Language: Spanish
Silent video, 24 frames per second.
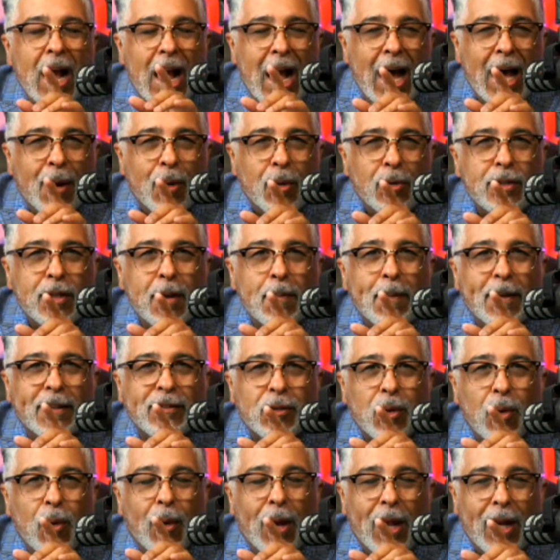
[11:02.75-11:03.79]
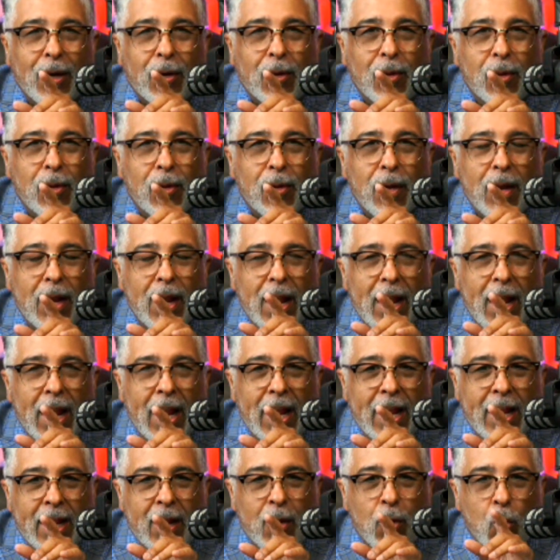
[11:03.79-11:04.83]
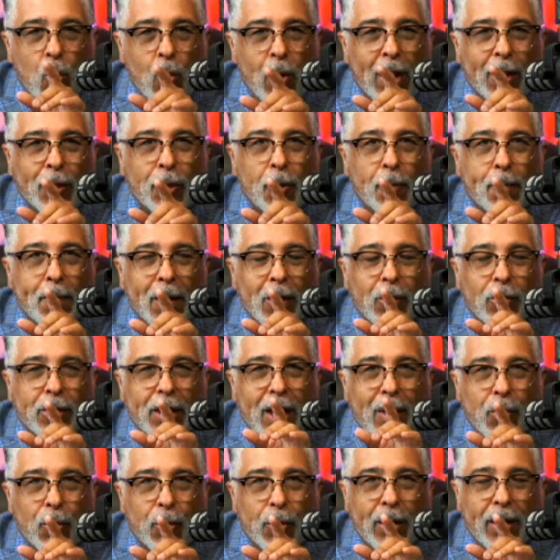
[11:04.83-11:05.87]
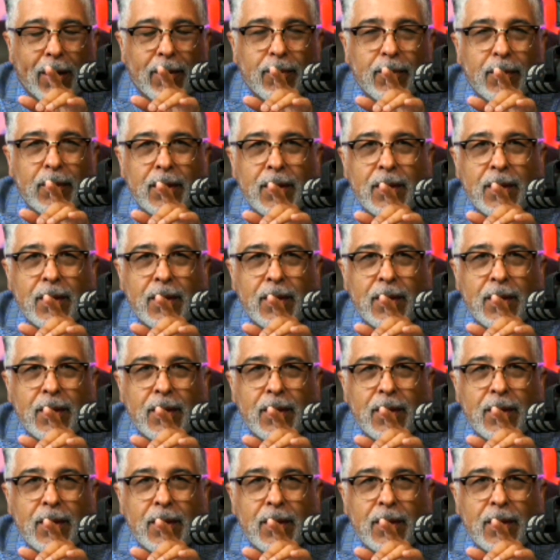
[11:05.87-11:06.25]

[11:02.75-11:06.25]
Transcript: Anoche pasó algo en jugando pelota dura,